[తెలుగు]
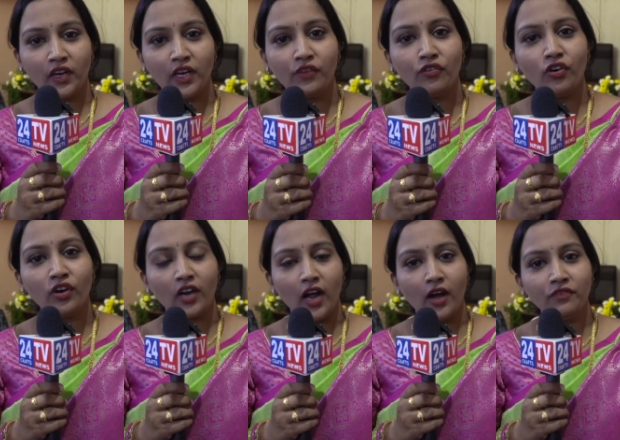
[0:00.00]
ట్వంటీ ఫోర్
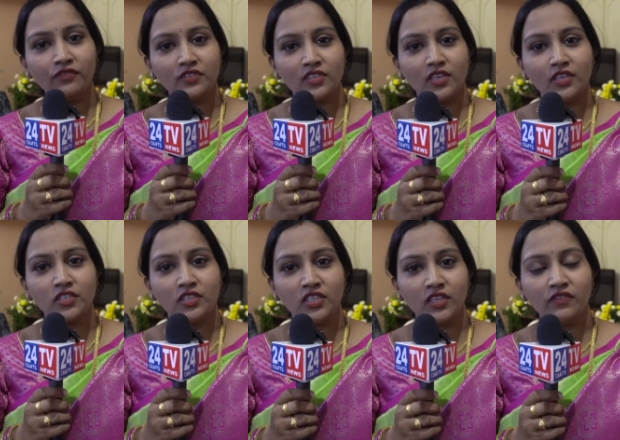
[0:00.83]
క్రాఫ్ట్స్
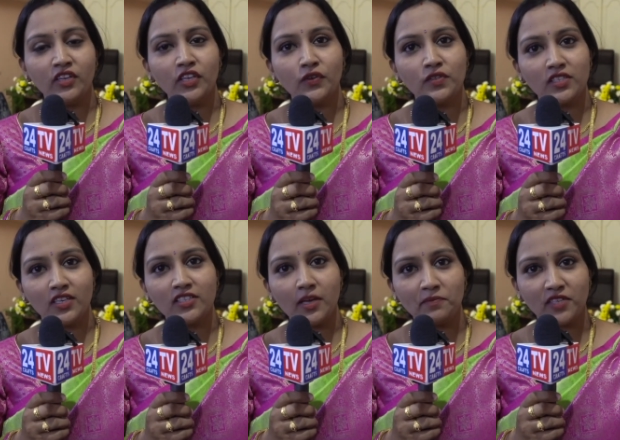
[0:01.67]
టీవీ
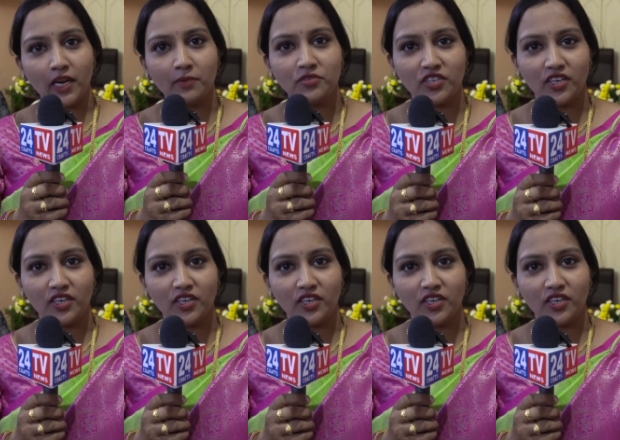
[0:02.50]
న్యూస్కి సబ్స్క్రైబ్